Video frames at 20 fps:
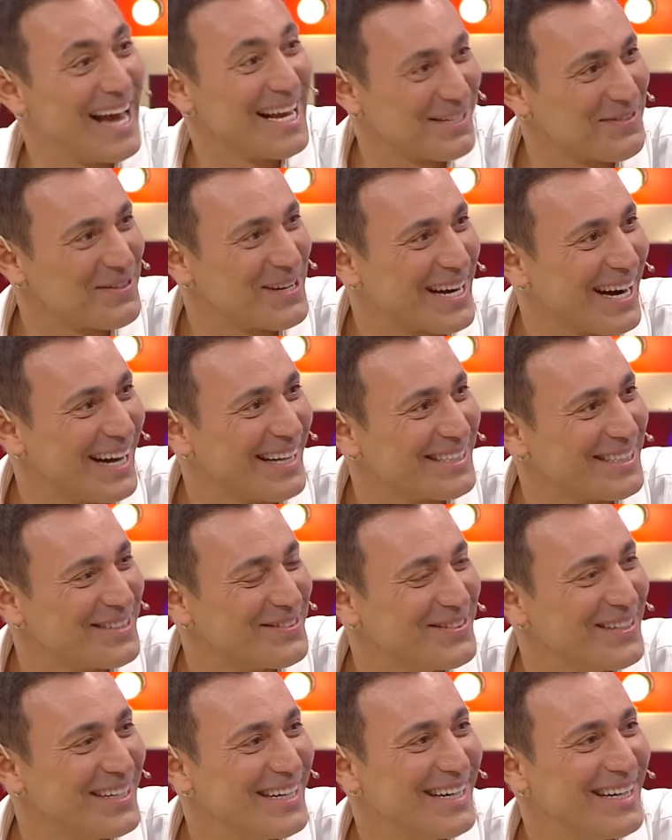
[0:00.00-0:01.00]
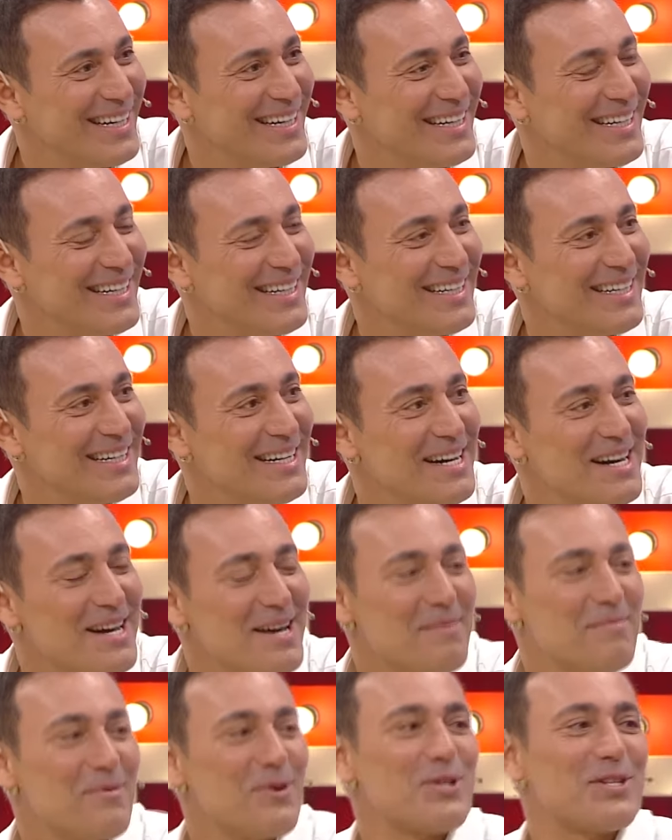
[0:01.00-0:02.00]
Geç mi kaldın? 30 yılda havalansan
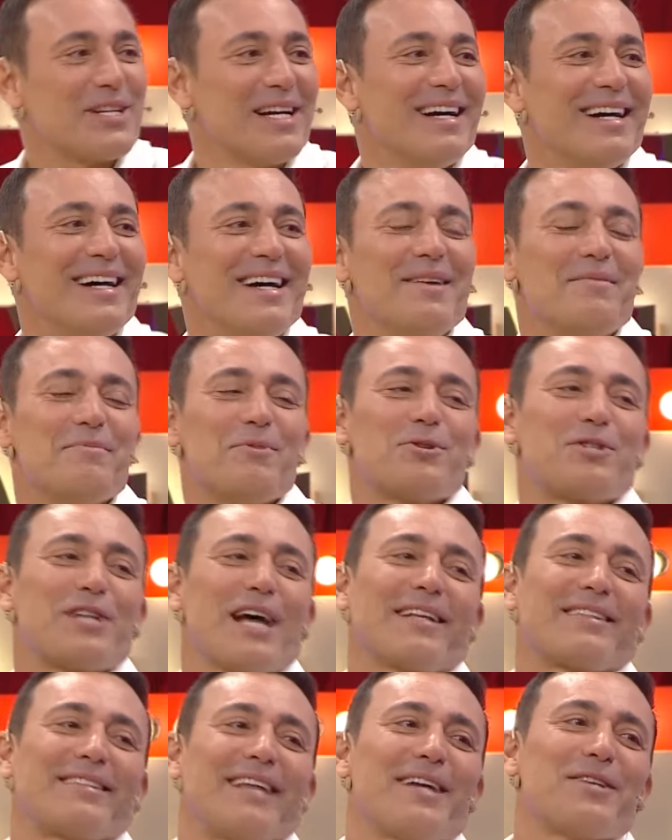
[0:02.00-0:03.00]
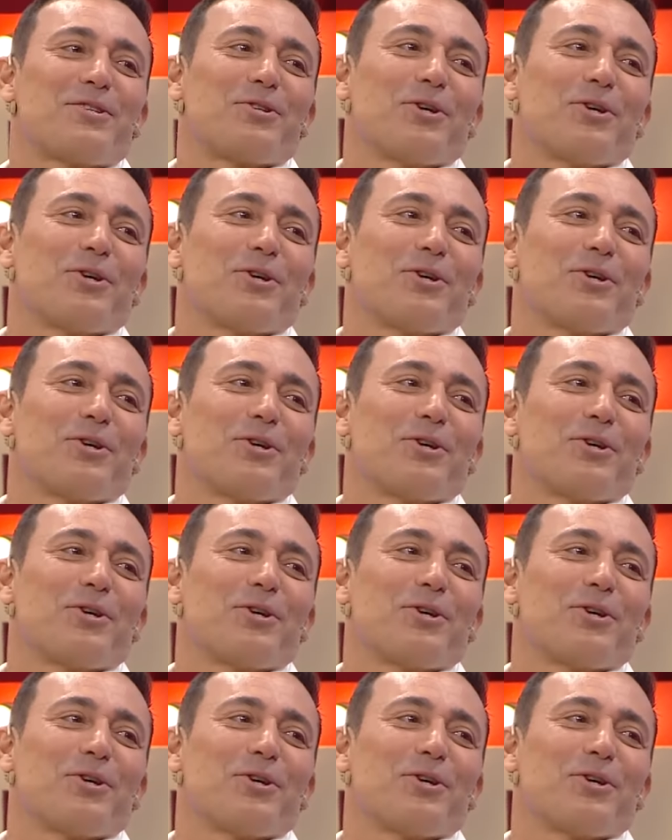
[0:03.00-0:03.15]
havalanırsın işte. bu saatten